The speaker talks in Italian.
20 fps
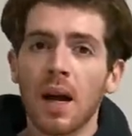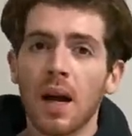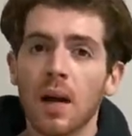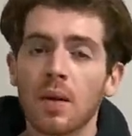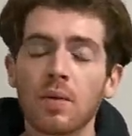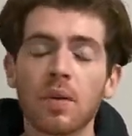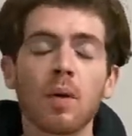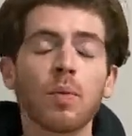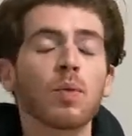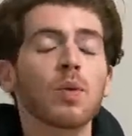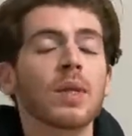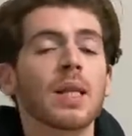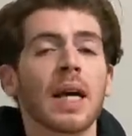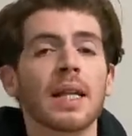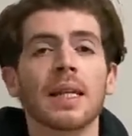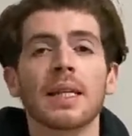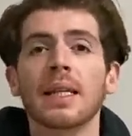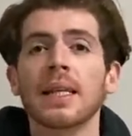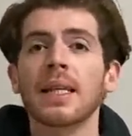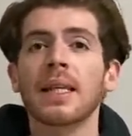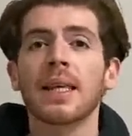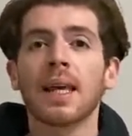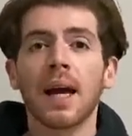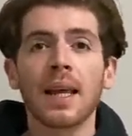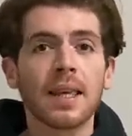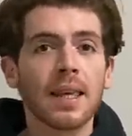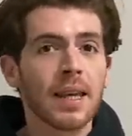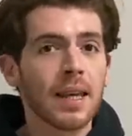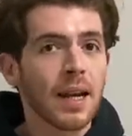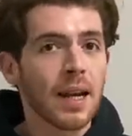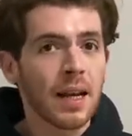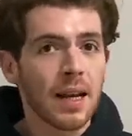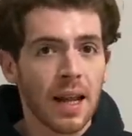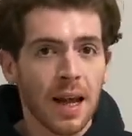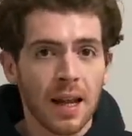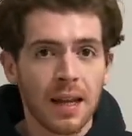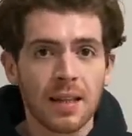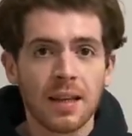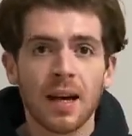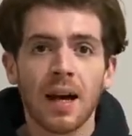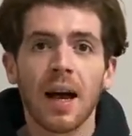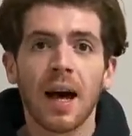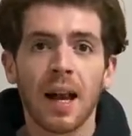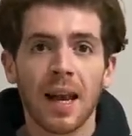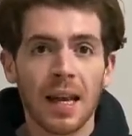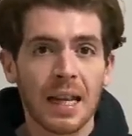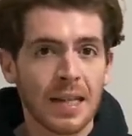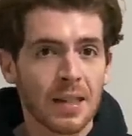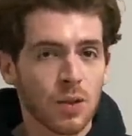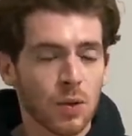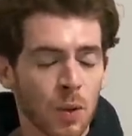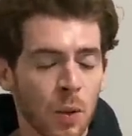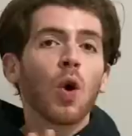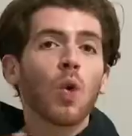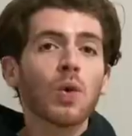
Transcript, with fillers: è una nuova puntata di Chiacchiere Nerd a letto.